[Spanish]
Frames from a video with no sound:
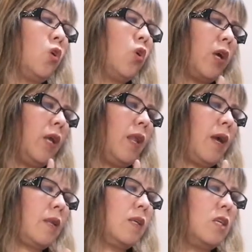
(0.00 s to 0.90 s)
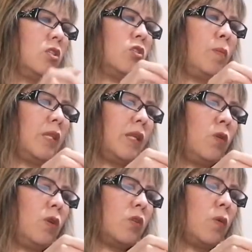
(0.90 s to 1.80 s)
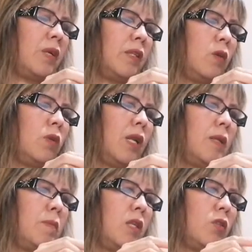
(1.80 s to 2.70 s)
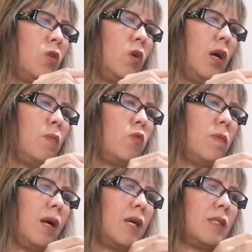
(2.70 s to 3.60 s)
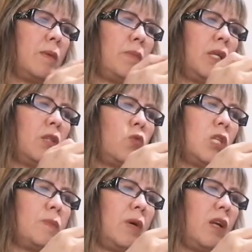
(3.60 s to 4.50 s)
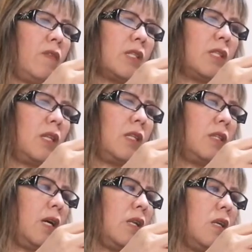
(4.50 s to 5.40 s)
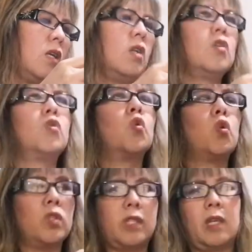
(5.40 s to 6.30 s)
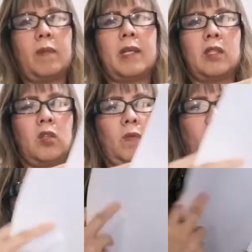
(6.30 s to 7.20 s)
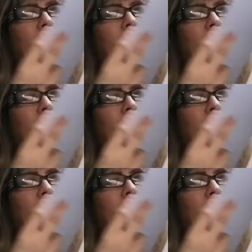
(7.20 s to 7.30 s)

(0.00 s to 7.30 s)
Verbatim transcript: Congelar. Someter, someter un alimento a muy bajas temperaturas para facilitar su conservación.